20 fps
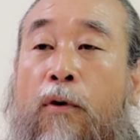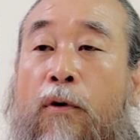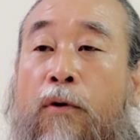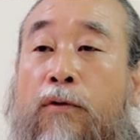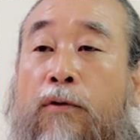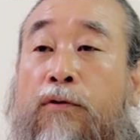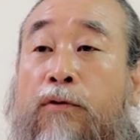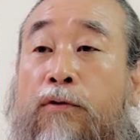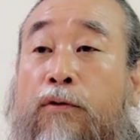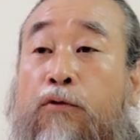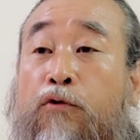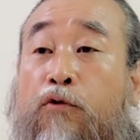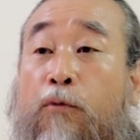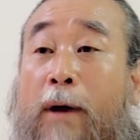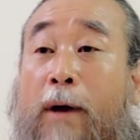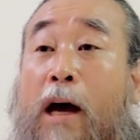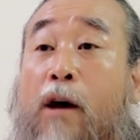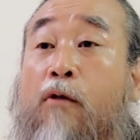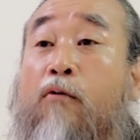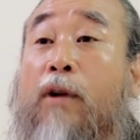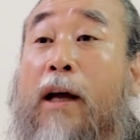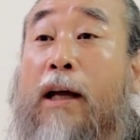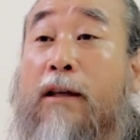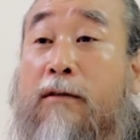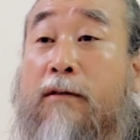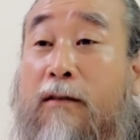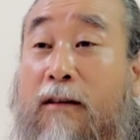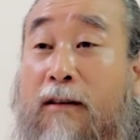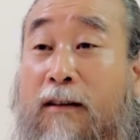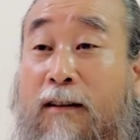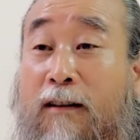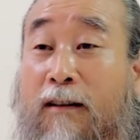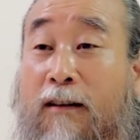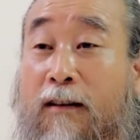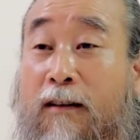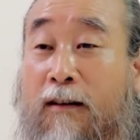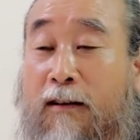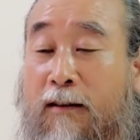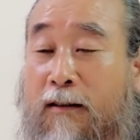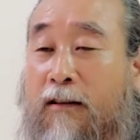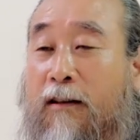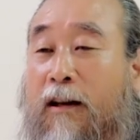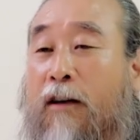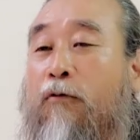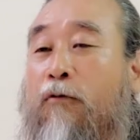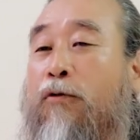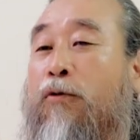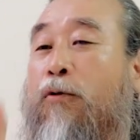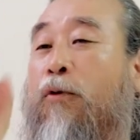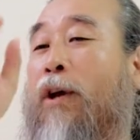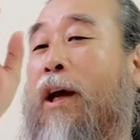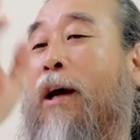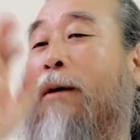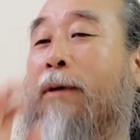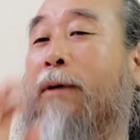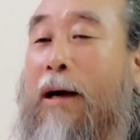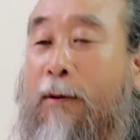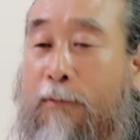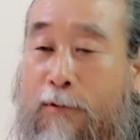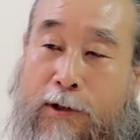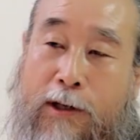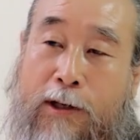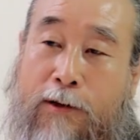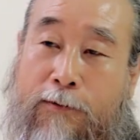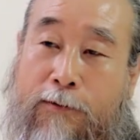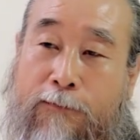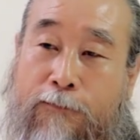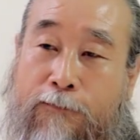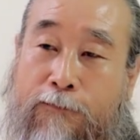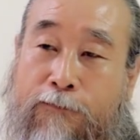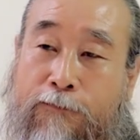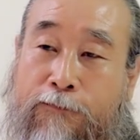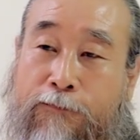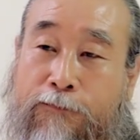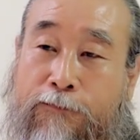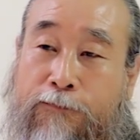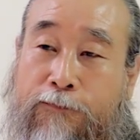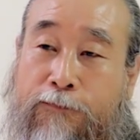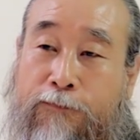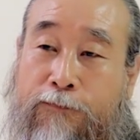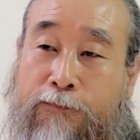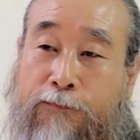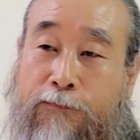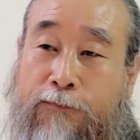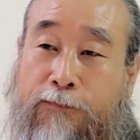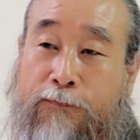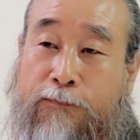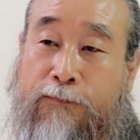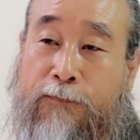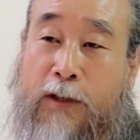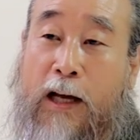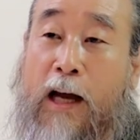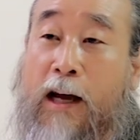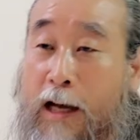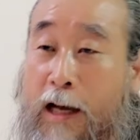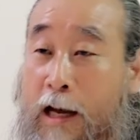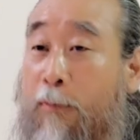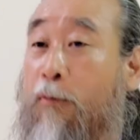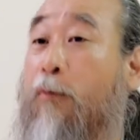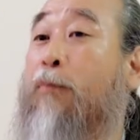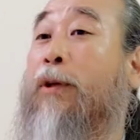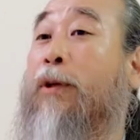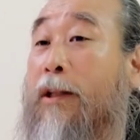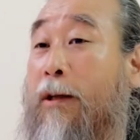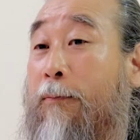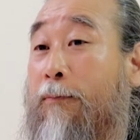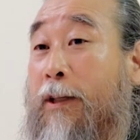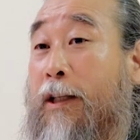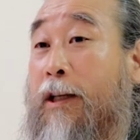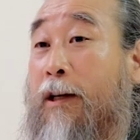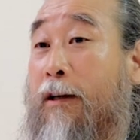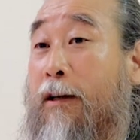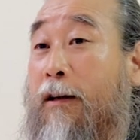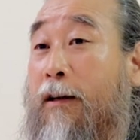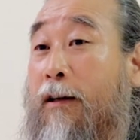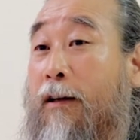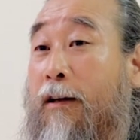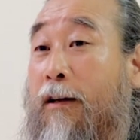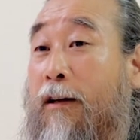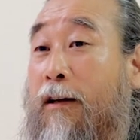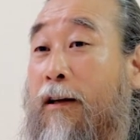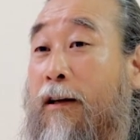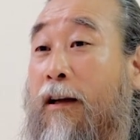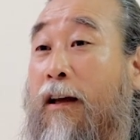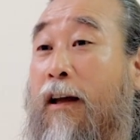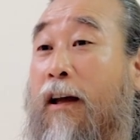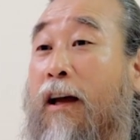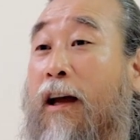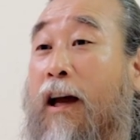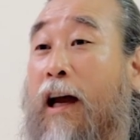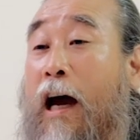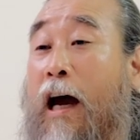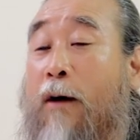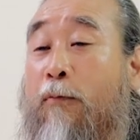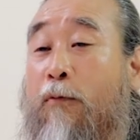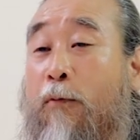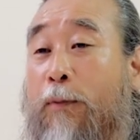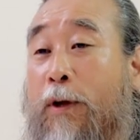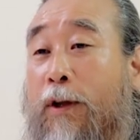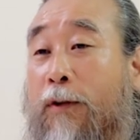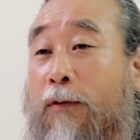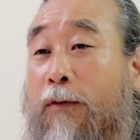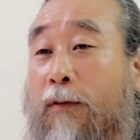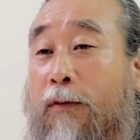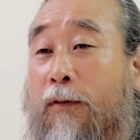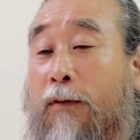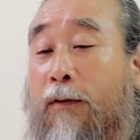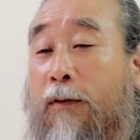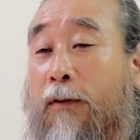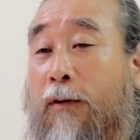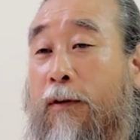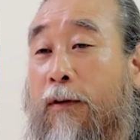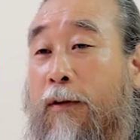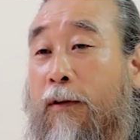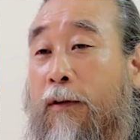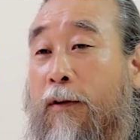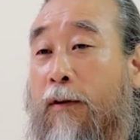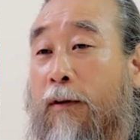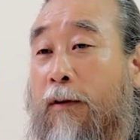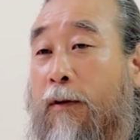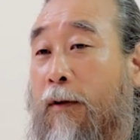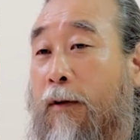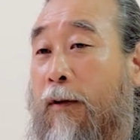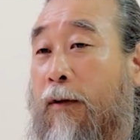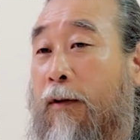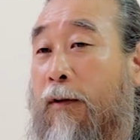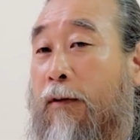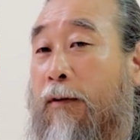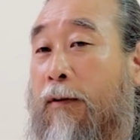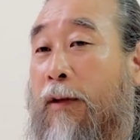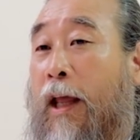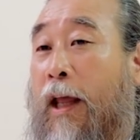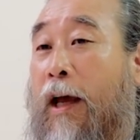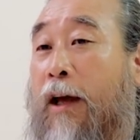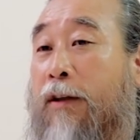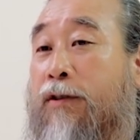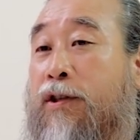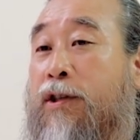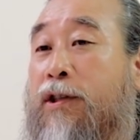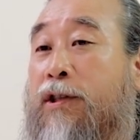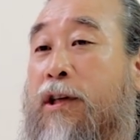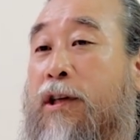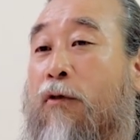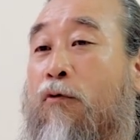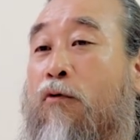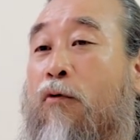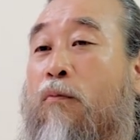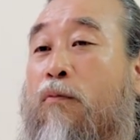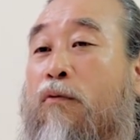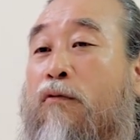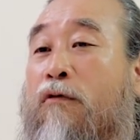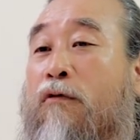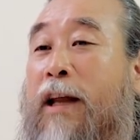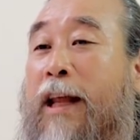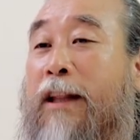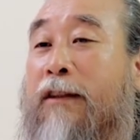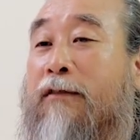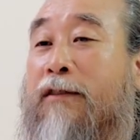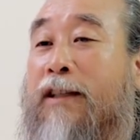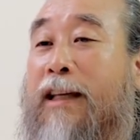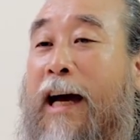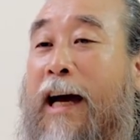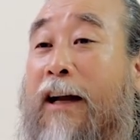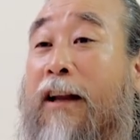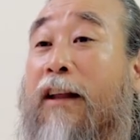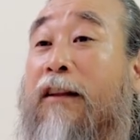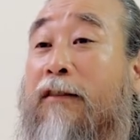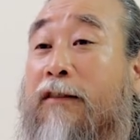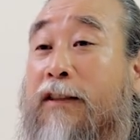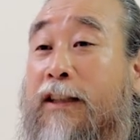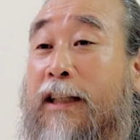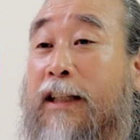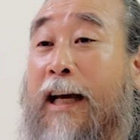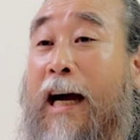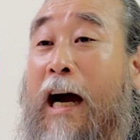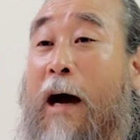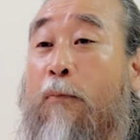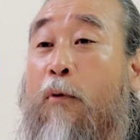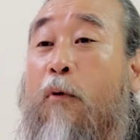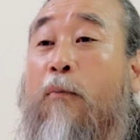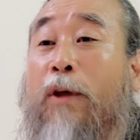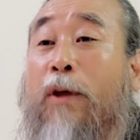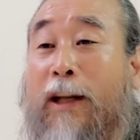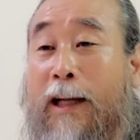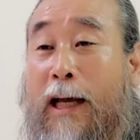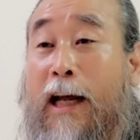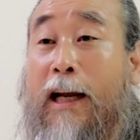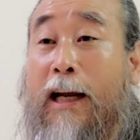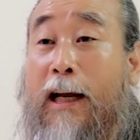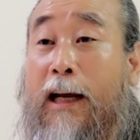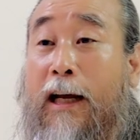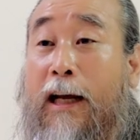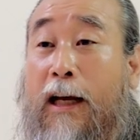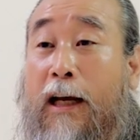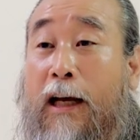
어느 정도 좀 하고 나서 그러고 교회 한 가보세요. 한 가보면 됩니다. 가보면 내가 진짜 공부를 했는지 안 했는지 가보면 알아.